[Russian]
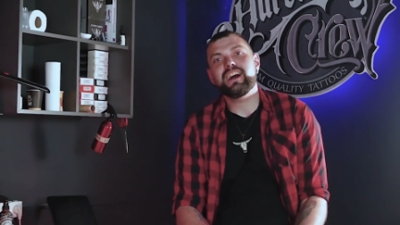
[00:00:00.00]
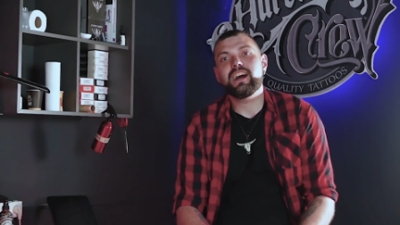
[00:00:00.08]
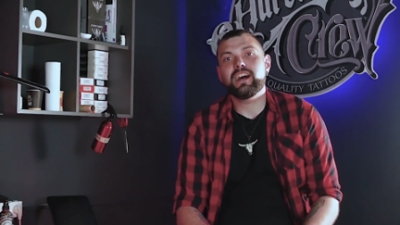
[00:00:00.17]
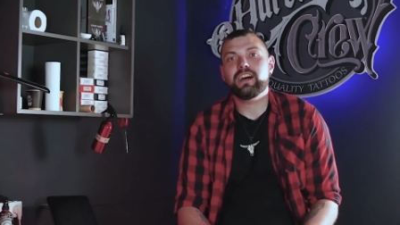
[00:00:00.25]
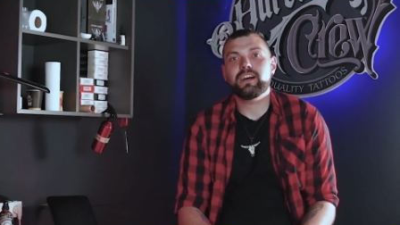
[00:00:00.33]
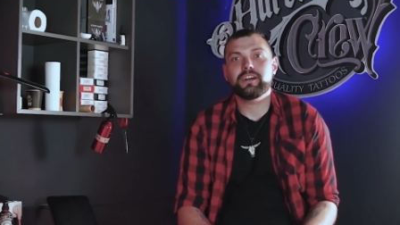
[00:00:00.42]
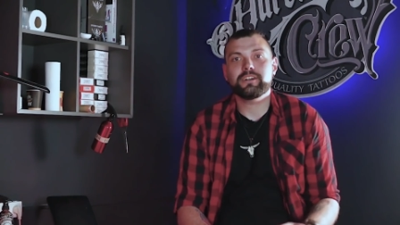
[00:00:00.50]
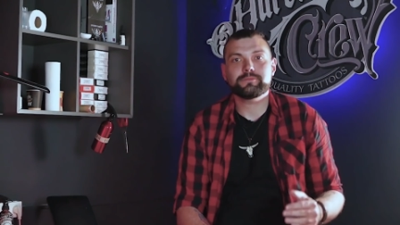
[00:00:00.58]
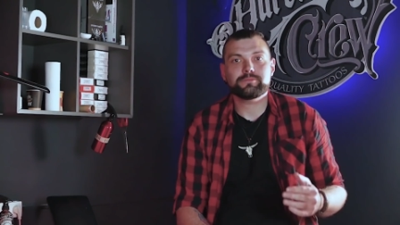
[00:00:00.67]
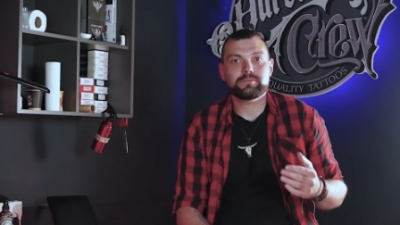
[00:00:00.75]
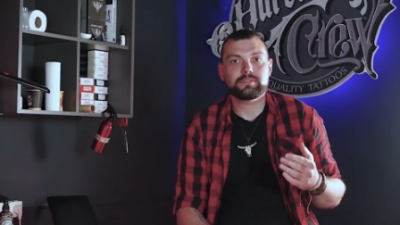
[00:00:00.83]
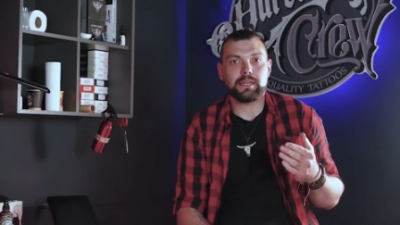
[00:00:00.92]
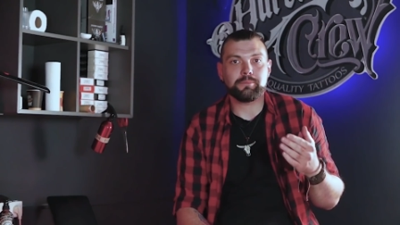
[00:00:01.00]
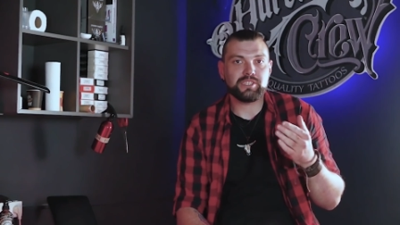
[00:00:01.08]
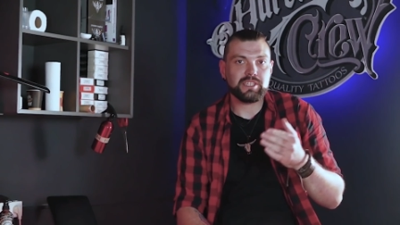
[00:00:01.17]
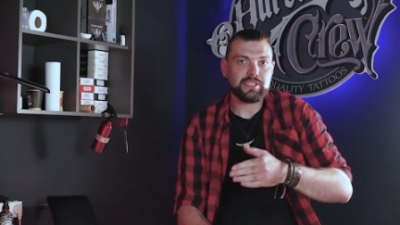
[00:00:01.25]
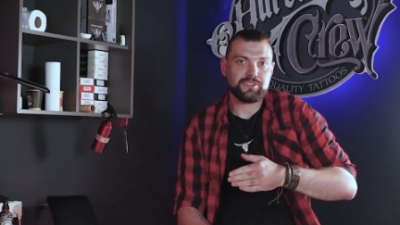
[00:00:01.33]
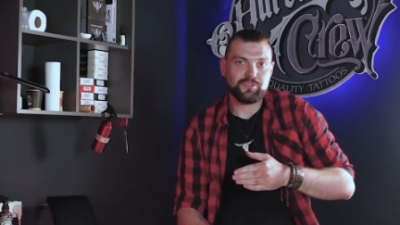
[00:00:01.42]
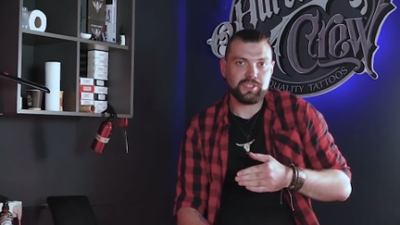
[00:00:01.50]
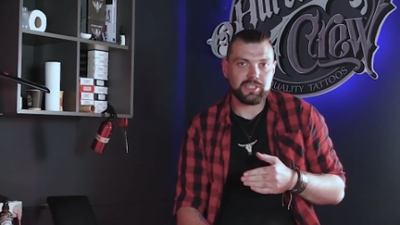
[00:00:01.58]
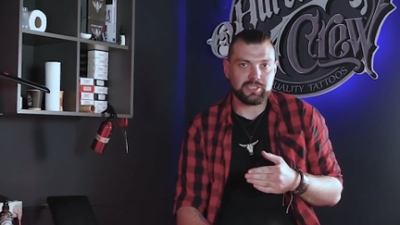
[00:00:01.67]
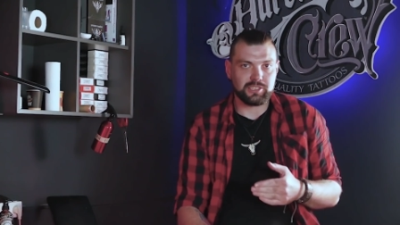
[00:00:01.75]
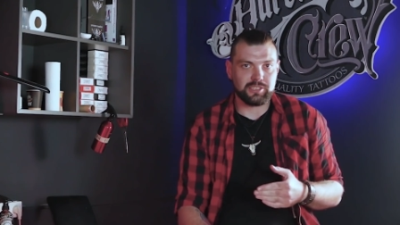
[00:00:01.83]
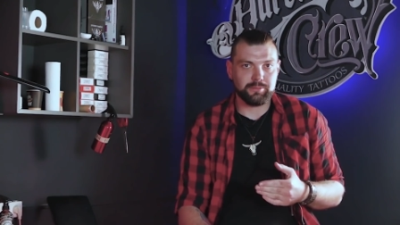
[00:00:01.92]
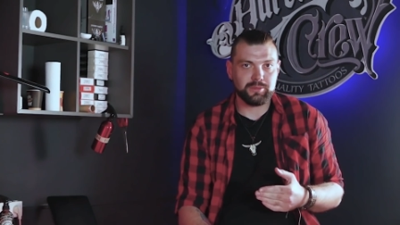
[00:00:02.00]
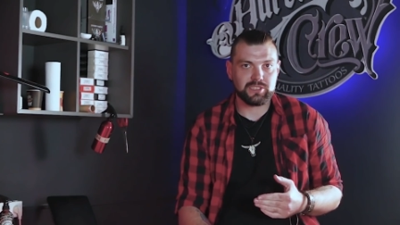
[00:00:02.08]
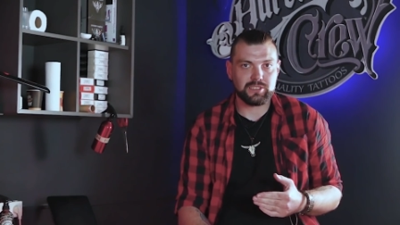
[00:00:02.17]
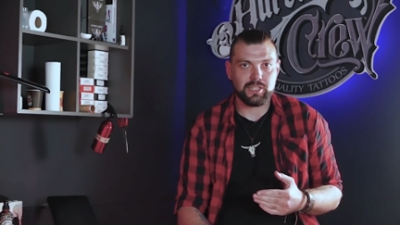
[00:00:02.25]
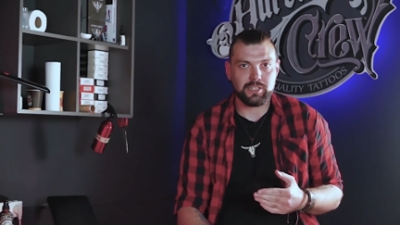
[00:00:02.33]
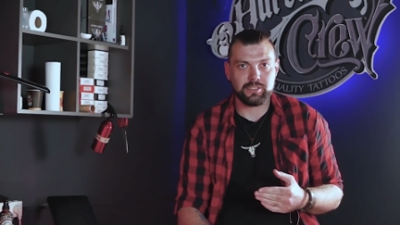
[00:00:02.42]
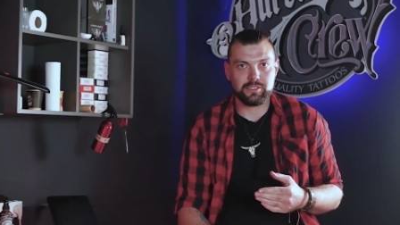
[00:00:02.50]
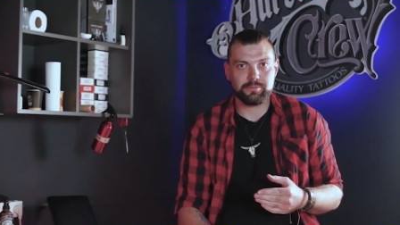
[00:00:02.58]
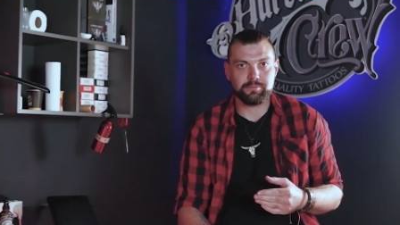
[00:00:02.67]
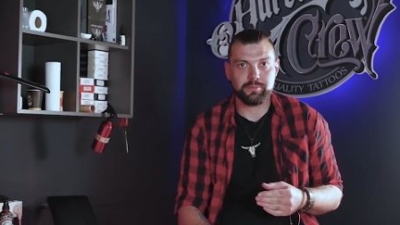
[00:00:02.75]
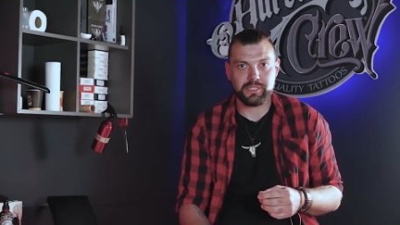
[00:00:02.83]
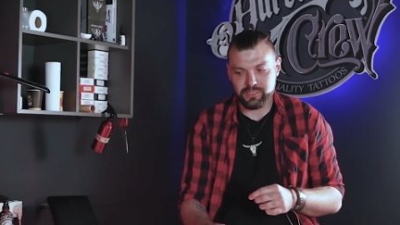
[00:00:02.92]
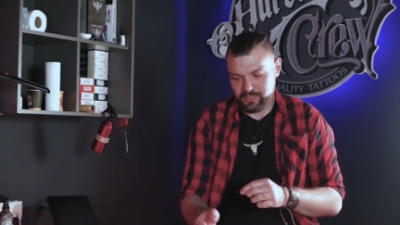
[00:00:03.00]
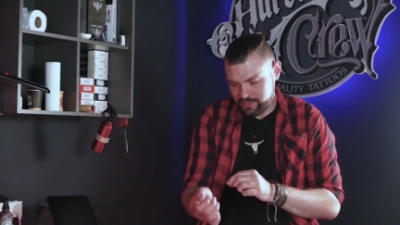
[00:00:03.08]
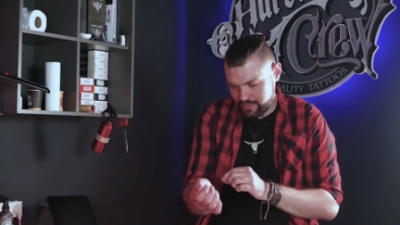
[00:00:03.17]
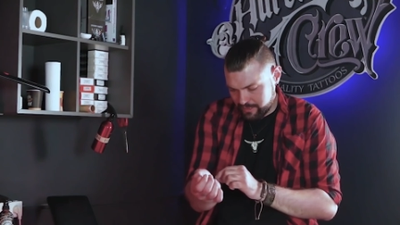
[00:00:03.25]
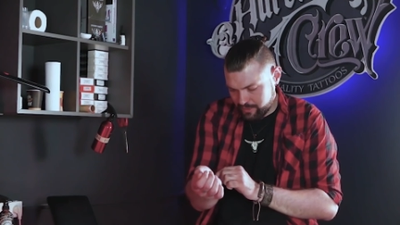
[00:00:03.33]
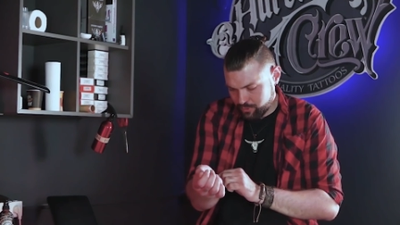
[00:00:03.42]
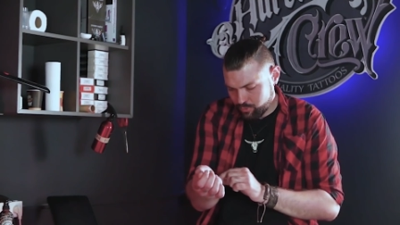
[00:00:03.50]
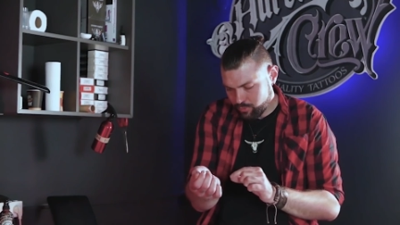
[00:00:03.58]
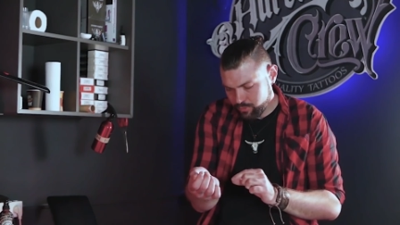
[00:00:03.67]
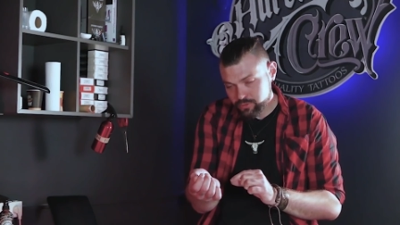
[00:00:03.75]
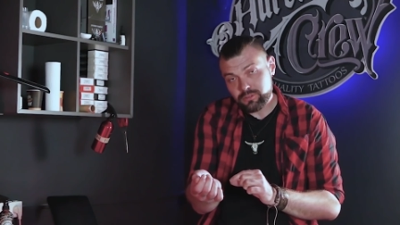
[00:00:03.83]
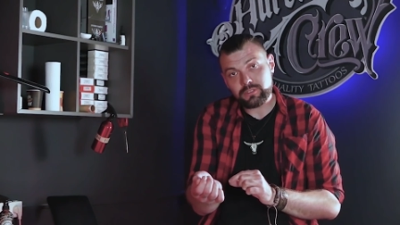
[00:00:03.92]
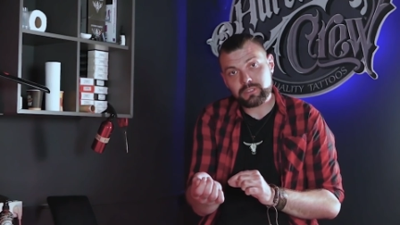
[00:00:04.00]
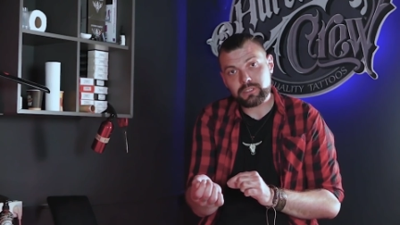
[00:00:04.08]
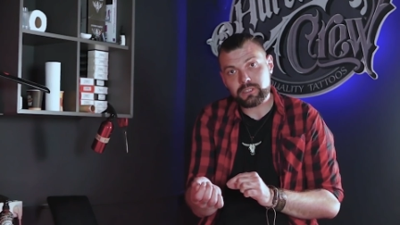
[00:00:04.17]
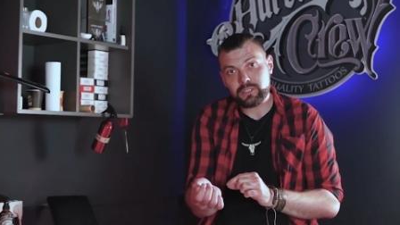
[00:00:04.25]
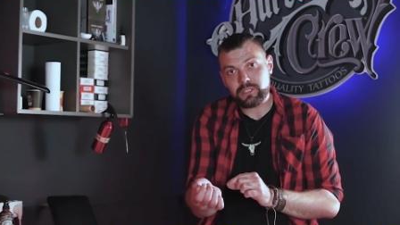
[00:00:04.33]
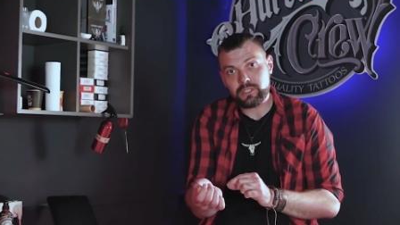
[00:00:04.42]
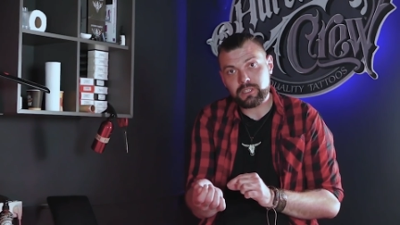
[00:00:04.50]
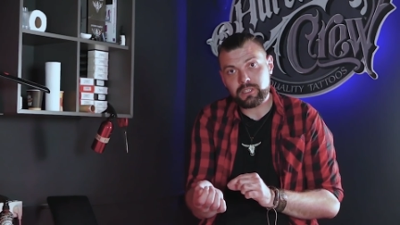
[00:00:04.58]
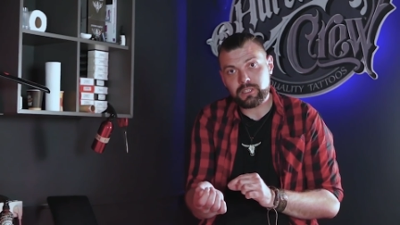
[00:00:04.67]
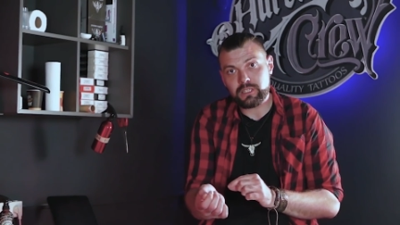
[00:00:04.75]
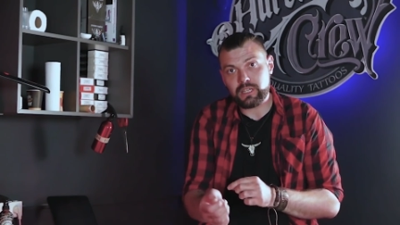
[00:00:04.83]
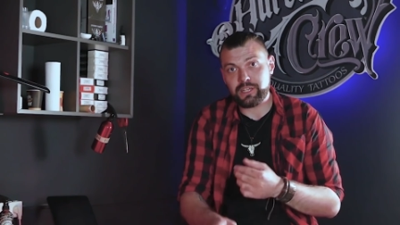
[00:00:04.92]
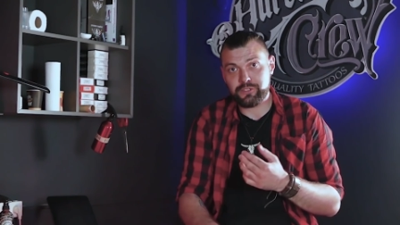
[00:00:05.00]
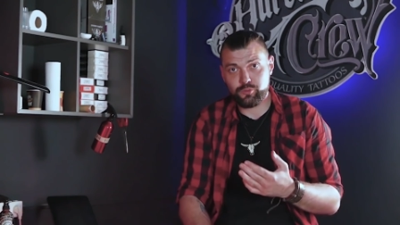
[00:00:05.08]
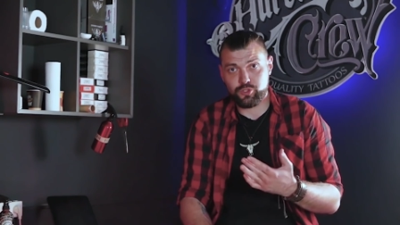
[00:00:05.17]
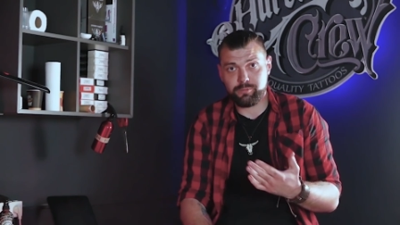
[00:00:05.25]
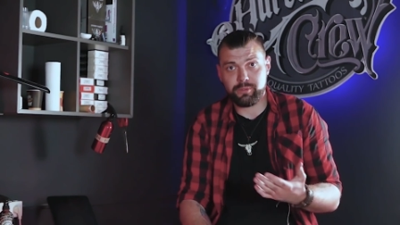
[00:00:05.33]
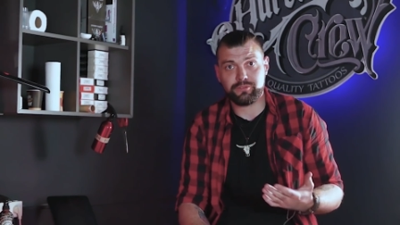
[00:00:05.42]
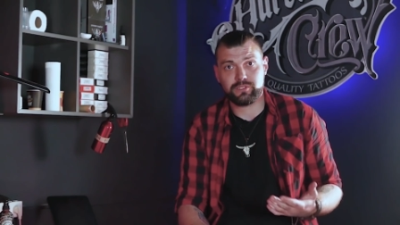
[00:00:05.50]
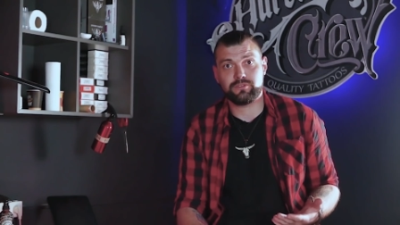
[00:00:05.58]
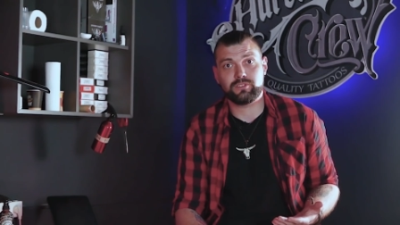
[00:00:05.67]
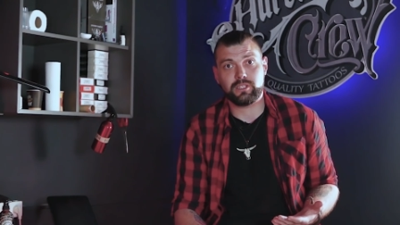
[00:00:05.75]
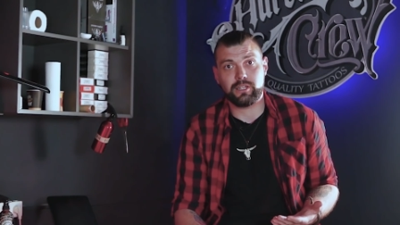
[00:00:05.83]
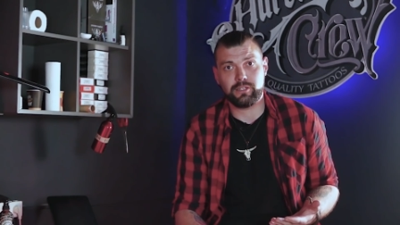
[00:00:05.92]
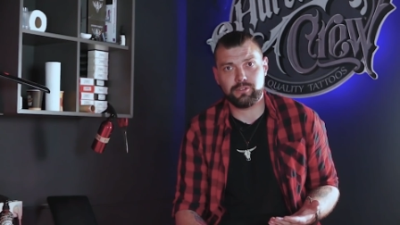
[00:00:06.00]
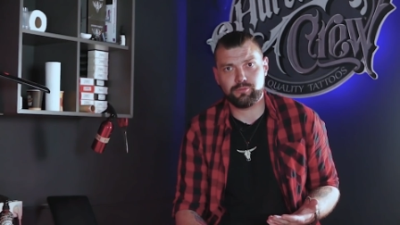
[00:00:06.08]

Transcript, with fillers: А, там есть в некоторых местах белые такие контуры, и они уже повыцветали.